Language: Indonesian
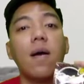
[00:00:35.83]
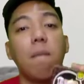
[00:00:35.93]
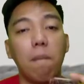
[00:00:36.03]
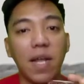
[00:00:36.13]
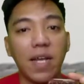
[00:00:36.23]

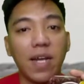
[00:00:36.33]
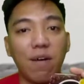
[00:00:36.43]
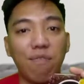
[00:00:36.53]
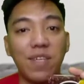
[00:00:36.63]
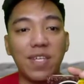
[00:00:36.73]
Black
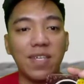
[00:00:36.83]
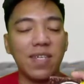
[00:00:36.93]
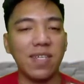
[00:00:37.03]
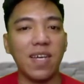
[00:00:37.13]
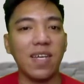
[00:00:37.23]
Coffee
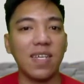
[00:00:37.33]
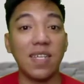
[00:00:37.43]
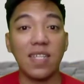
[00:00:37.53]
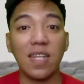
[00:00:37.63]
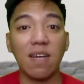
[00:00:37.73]
ya
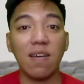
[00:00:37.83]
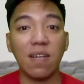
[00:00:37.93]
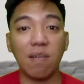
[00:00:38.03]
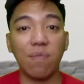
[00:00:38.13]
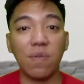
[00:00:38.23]
kita
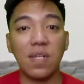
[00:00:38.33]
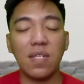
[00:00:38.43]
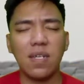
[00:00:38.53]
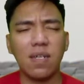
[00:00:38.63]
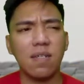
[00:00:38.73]
review
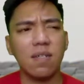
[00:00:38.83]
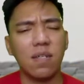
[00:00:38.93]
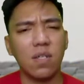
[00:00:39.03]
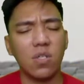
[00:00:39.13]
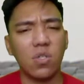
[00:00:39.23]
aja
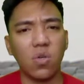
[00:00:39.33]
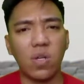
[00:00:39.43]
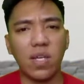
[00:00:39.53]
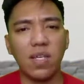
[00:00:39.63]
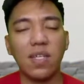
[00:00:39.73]

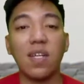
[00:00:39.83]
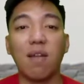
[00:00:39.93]
sorry kita